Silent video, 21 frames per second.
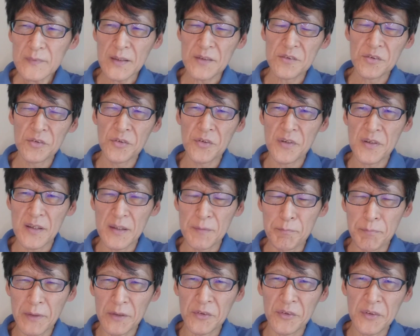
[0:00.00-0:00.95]
その
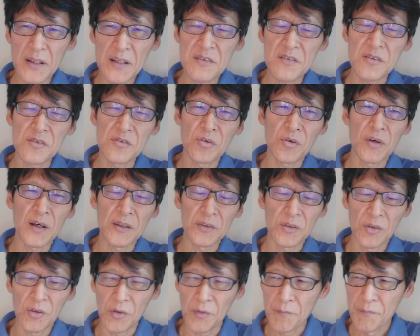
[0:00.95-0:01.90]
一般のね、地上波
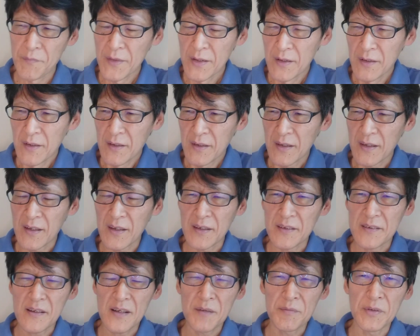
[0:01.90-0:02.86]
の、
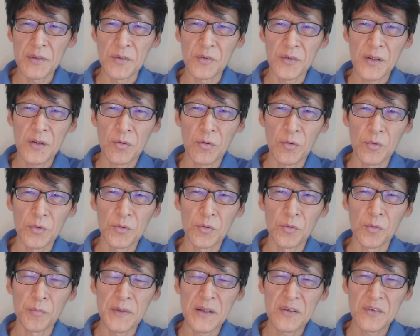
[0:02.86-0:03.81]
えー、テレビのね、報
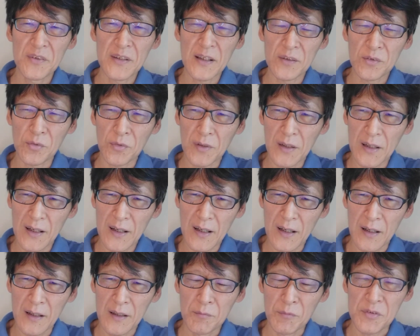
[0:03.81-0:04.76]
道を見るだと
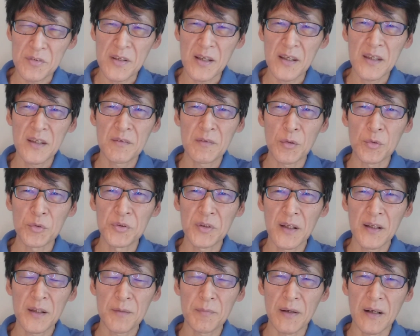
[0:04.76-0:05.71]
か、もう最近は
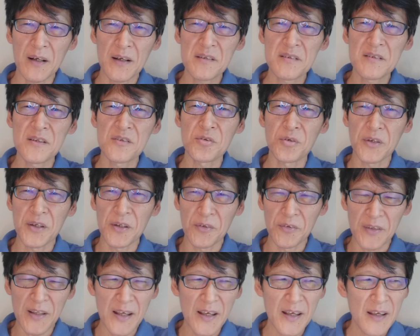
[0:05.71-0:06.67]
ウクライナばっかしでしょうけ
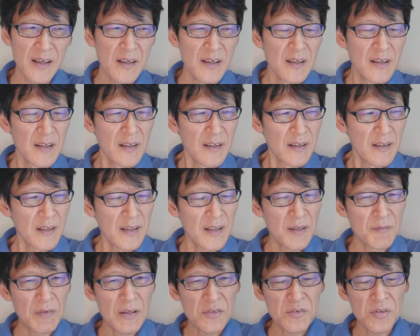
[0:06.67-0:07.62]
どね、
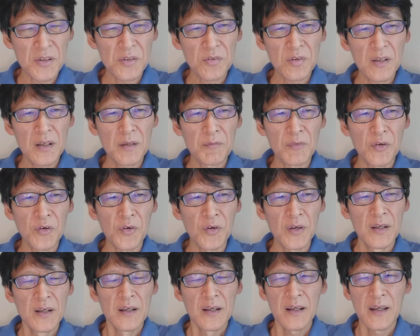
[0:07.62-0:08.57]
えー、まあそれとか
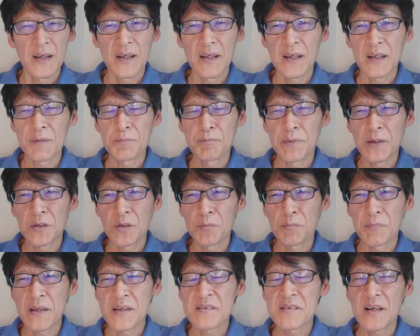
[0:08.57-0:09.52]
も、えー、一般の
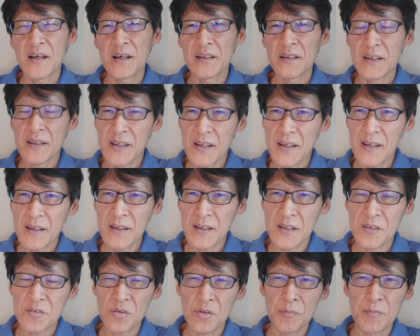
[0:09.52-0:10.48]
メジャーなね、
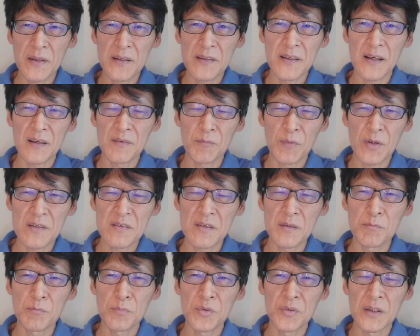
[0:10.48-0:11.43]
えそのメディア、まあ
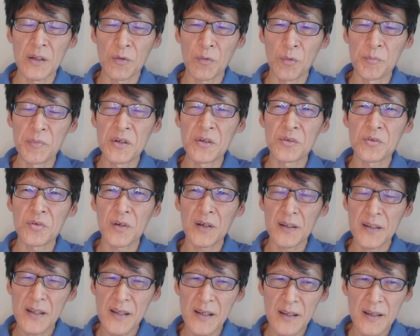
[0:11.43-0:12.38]
新聞を見ると
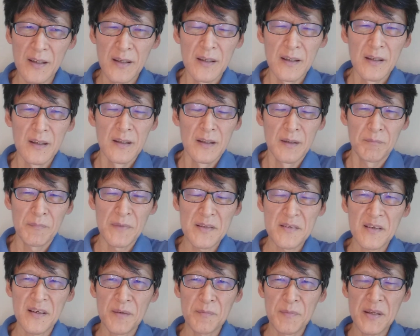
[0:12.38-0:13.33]
かね、
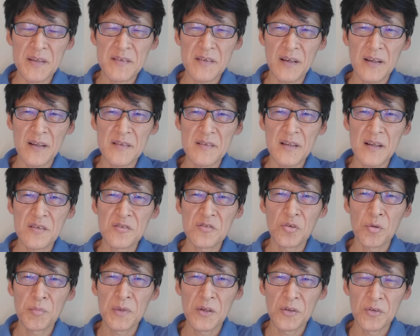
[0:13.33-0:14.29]
メジャー、メジャーの雑
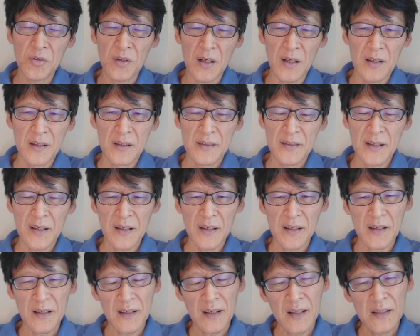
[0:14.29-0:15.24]
誌を見るとか、なか
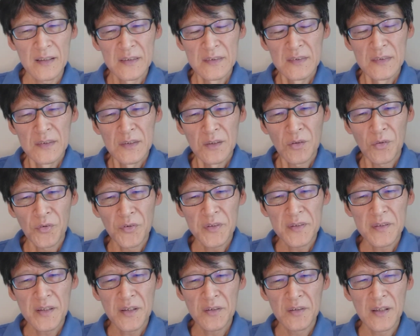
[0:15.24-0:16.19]
なかこう
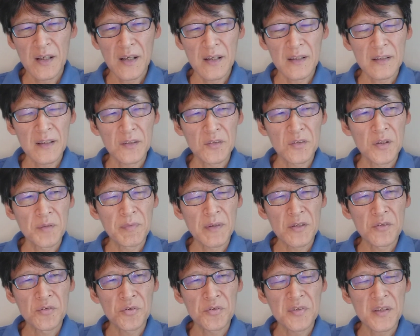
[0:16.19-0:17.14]
いったような、例え
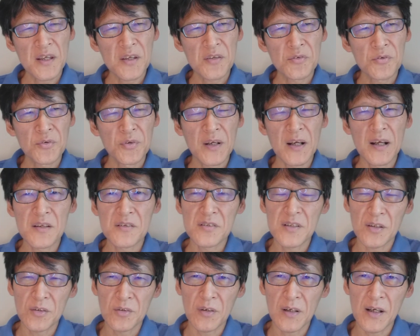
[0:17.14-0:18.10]
ば女性週刊
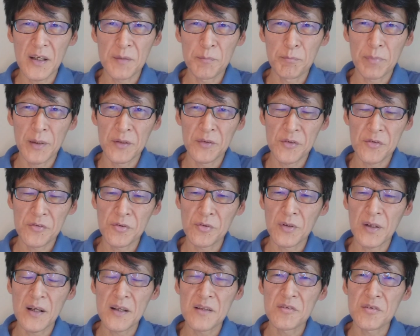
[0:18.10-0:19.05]
誌だとか、一般の
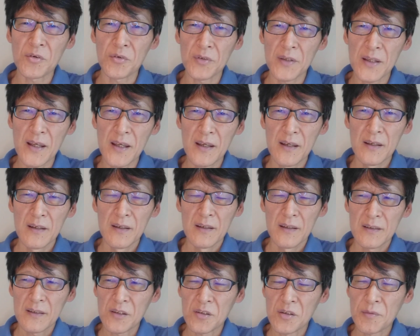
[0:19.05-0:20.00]
週刊誌をね、
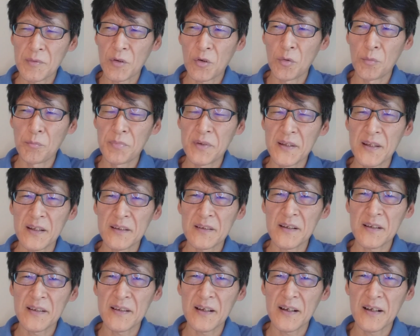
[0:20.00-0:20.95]
例えばコンビニあた
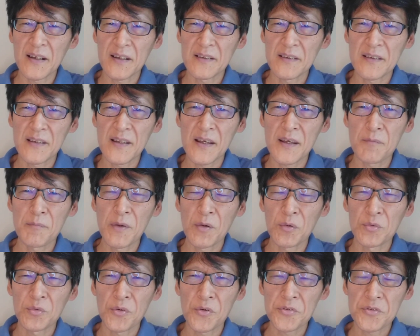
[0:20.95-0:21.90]
りで買って目
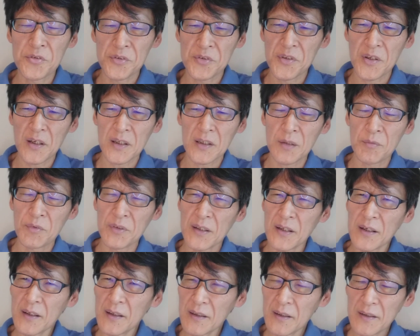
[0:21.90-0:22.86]
を通すっていう方も
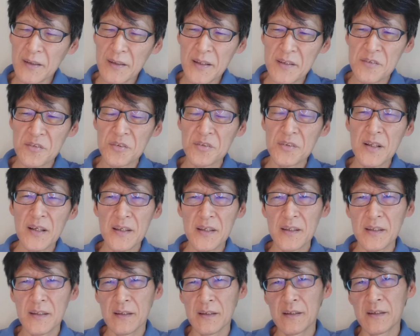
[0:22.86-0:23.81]
なかなかね、少な
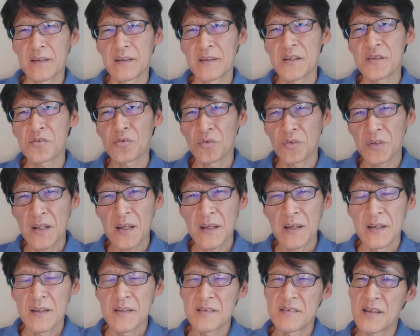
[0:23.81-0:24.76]
いでしょう
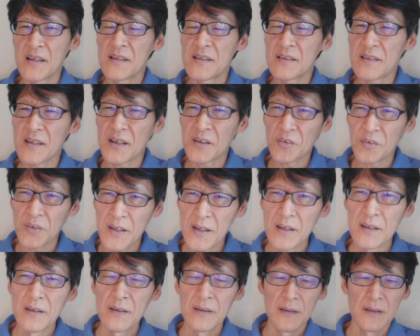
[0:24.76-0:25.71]
ね。全体の
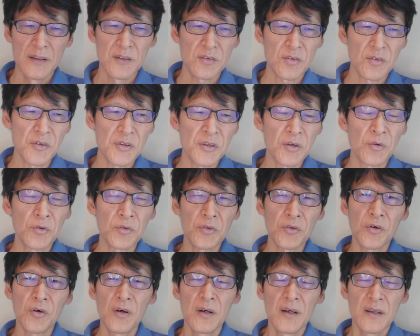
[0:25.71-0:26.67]
ね、その日本
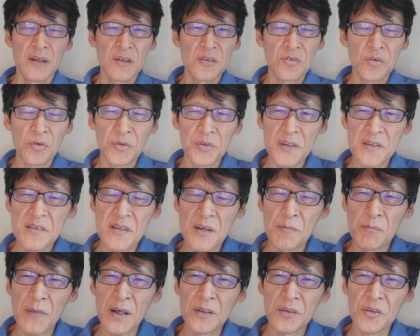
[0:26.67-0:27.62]
の1億
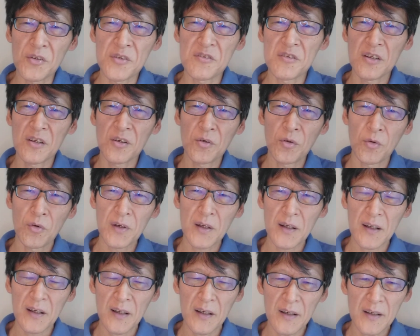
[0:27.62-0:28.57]
2000万の人口か
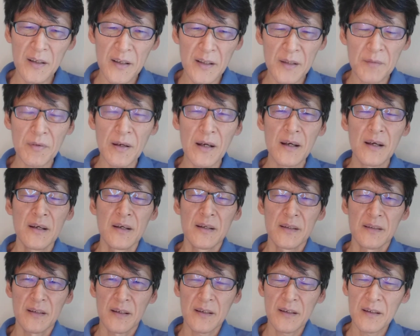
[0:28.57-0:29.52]
ら考えれば、
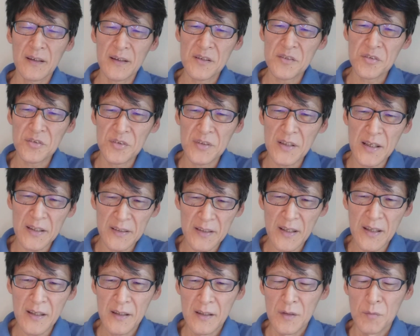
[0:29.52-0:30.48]
なかなか少ない
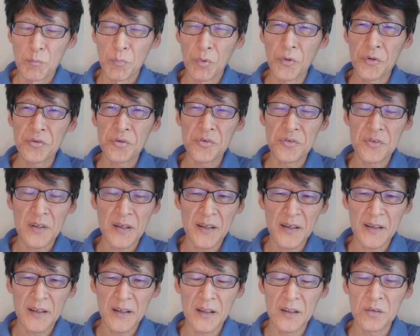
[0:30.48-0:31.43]
ね、ポーションじゃな
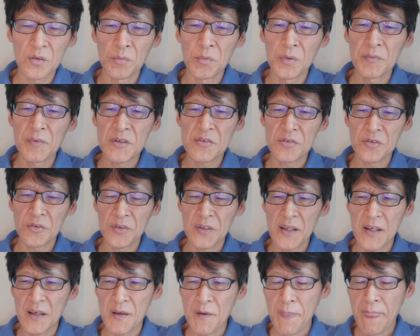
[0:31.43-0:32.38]
いかなと思いますの
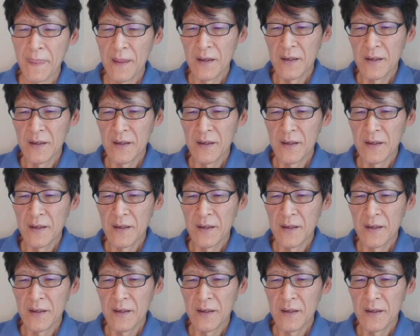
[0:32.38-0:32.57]
で、